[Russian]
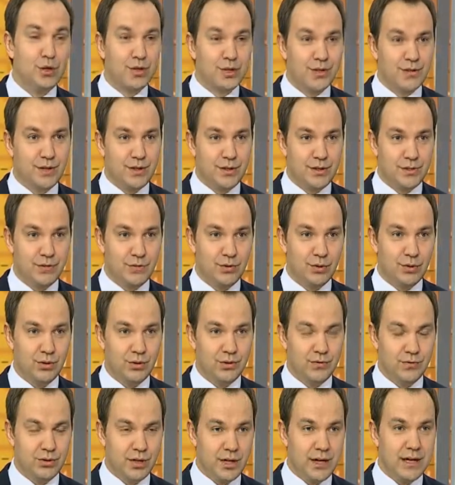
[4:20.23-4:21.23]
всего в
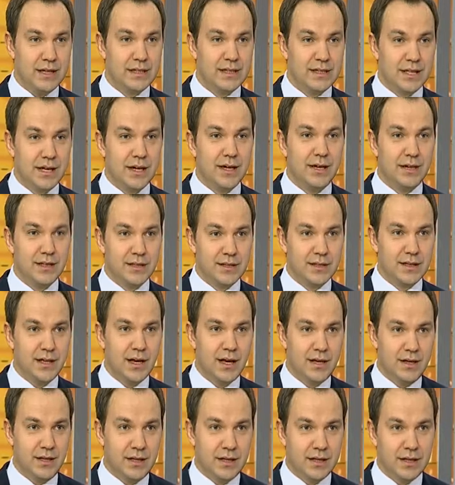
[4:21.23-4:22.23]
крае за грецкий
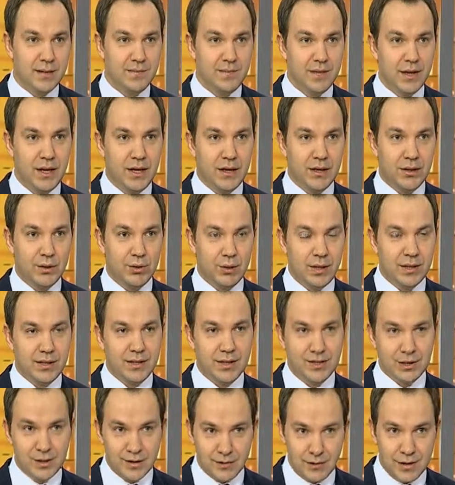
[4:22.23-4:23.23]
орех, но я
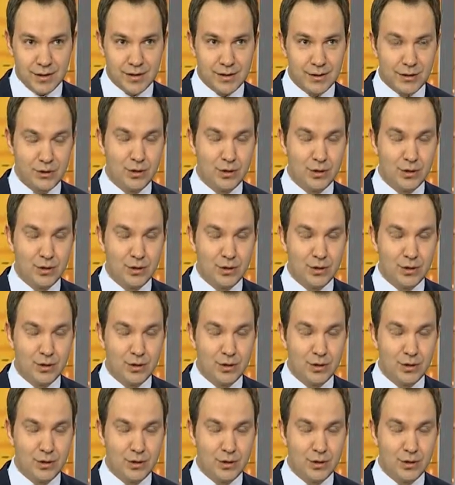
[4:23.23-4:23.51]
также выяснил,